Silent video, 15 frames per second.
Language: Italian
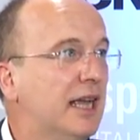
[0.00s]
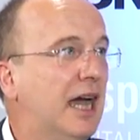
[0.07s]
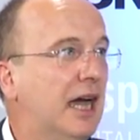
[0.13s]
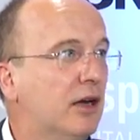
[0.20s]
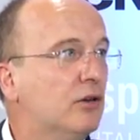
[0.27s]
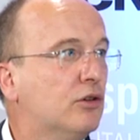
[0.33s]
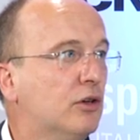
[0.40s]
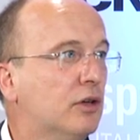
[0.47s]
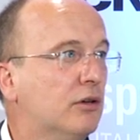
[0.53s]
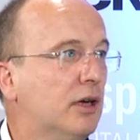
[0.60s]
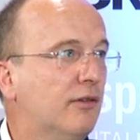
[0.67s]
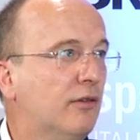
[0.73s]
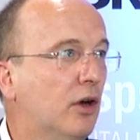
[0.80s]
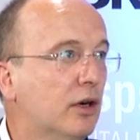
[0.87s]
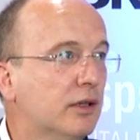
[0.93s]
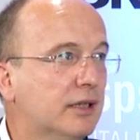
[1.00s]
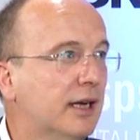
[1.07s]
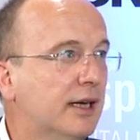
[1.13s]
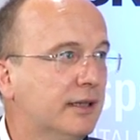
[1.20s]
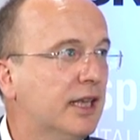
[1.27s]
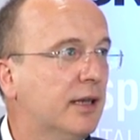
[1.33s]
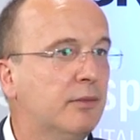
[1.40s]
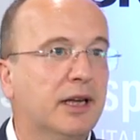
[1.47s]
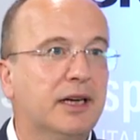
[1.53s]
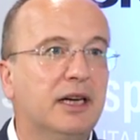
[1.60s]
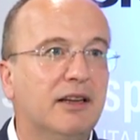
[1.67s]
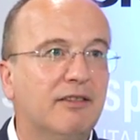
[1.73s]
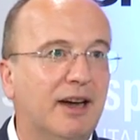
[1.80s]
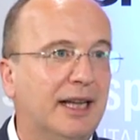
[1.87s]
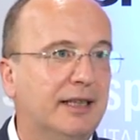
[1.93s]
ancora una volta è il tema
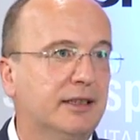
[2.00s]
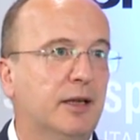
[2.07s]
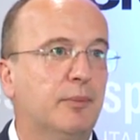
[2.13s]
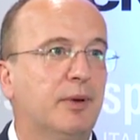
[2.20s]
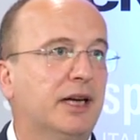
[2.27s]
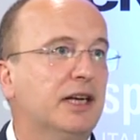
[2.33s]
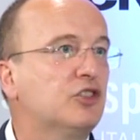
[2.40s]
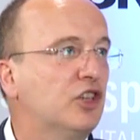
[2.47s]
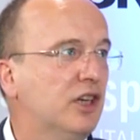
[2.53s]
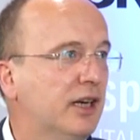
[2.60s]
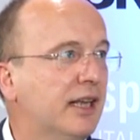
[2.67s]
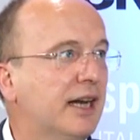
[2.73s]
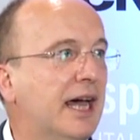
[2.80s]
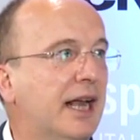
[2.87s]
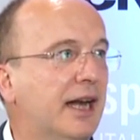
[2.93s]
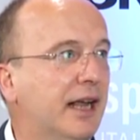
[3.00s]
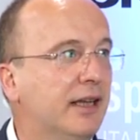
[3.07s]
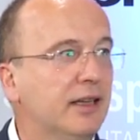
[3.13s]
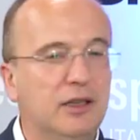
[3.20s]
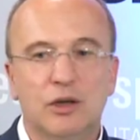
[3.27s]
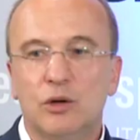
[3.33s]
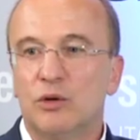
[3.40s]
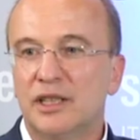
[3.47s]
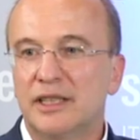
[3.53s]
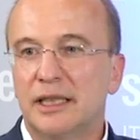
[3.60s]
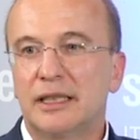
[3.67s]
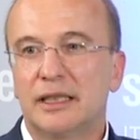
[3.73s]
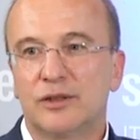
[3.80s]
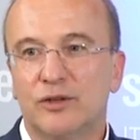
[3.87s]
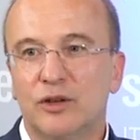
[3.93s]
rilevante per accelerare
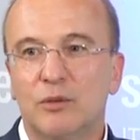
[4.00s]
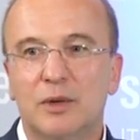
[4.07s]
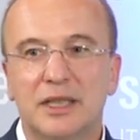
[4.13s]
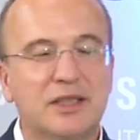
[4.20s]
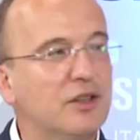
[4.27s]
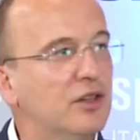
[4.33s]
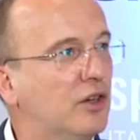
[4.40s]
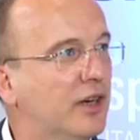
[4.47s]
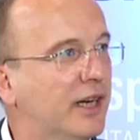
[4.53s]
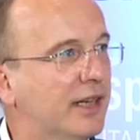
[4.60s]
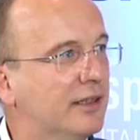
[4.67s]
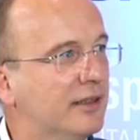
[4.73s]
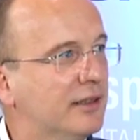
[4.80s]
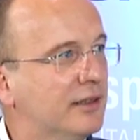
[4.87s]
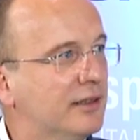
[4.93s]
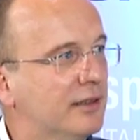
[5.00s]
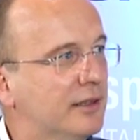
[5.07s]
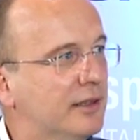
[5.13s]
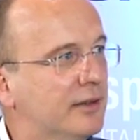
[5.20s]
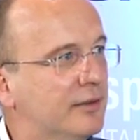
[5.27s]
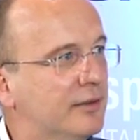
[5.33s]
questa trasformazione. Quindi secondo lei